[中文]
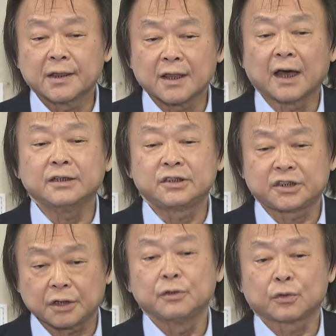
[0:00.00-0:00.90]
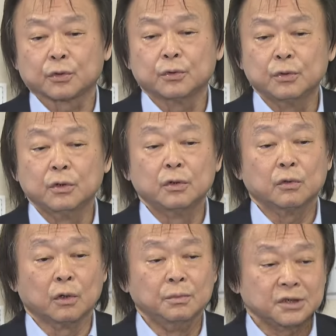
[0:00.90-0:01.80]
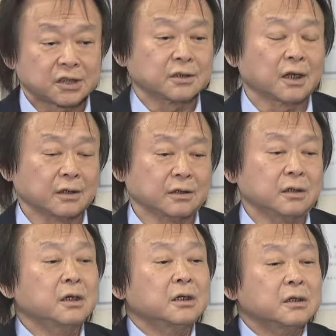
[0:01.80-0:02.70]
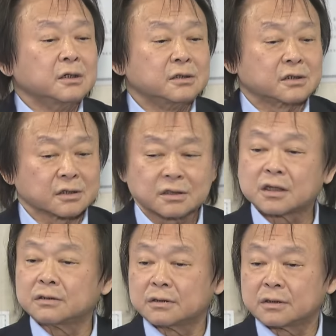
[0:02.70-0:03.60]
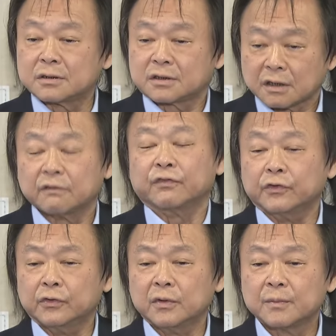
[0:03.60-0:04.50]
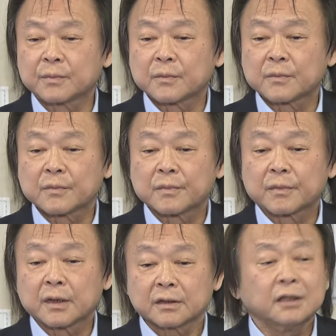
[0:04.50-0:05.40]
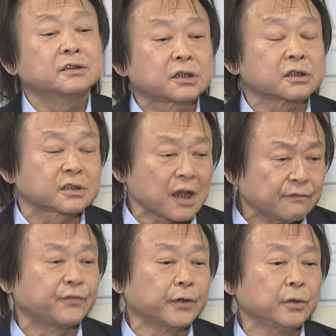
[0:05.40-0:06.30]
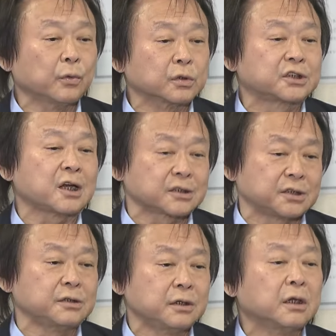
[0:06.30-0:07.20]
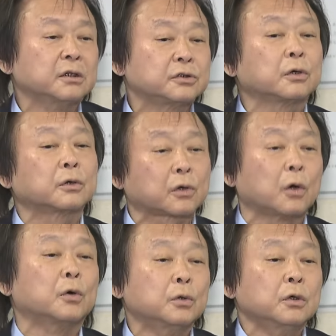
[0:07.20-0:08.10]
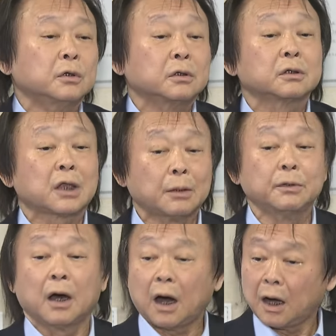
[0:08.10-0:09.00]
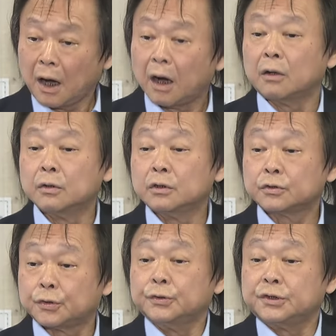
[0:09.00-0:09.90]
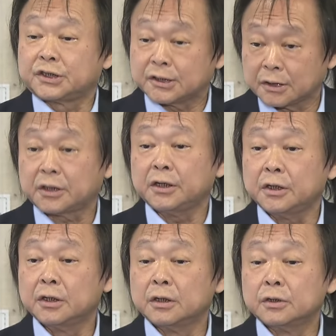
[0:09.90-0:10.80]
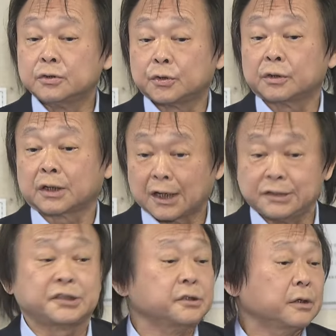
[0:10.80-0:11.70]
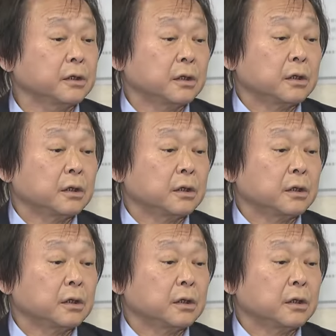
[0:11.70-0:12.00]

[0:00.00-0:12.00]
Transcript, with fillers: 来监督我们现在的执政政府，但是这三分我相信就够他们好好去警惕、去改进了。